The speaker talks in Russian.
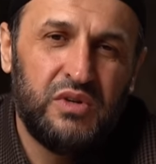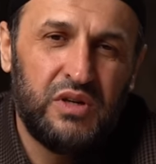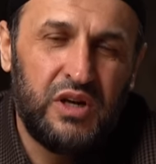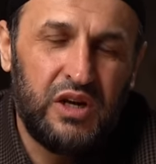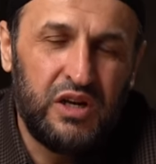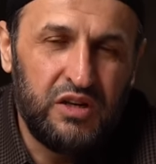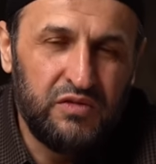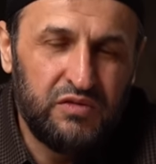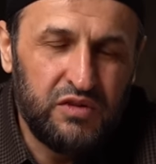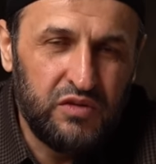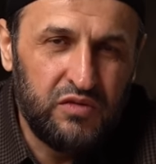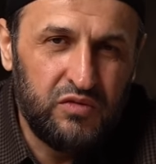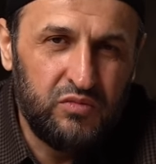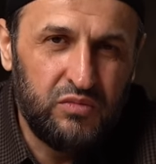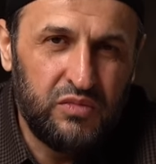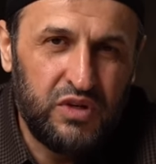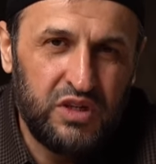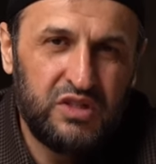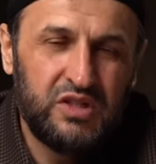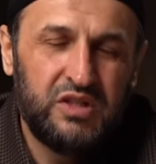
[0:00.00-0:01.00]
оливковым
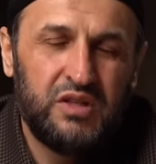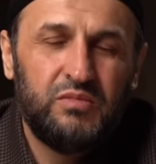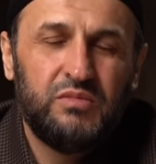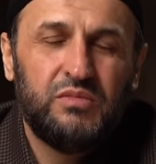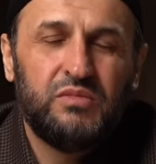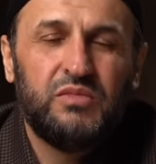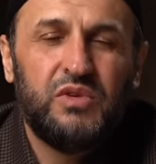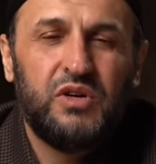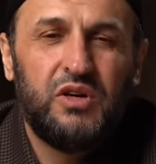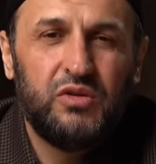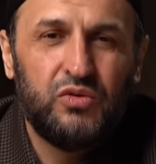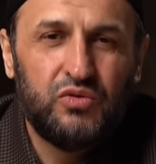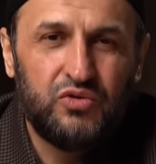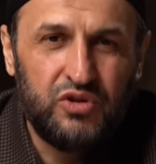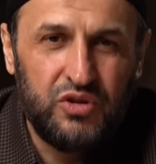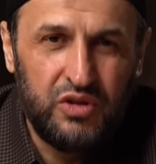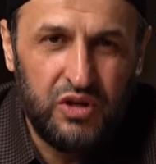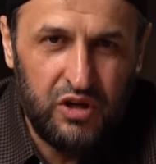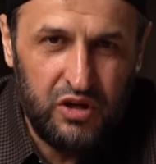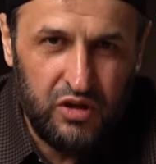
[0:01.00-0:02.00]
маслом
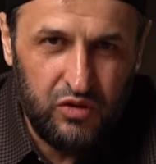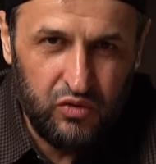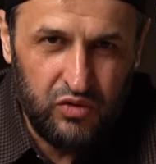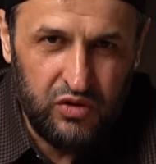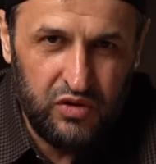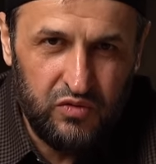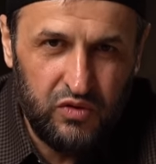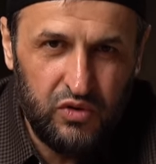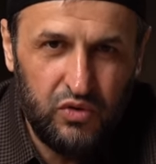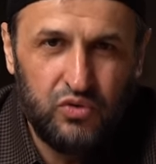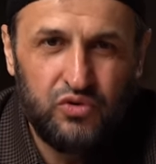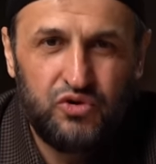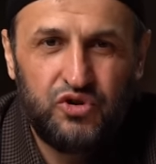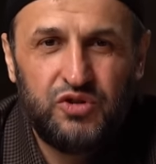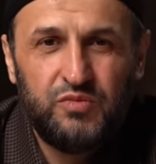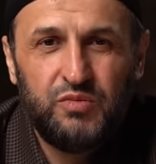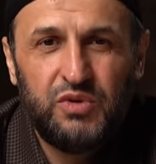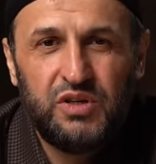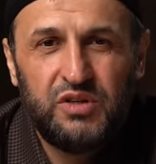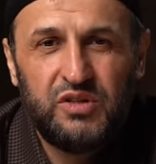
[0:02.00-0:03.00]
холод, холодного
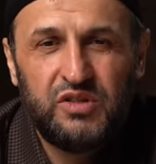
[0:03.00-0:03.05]
отжима,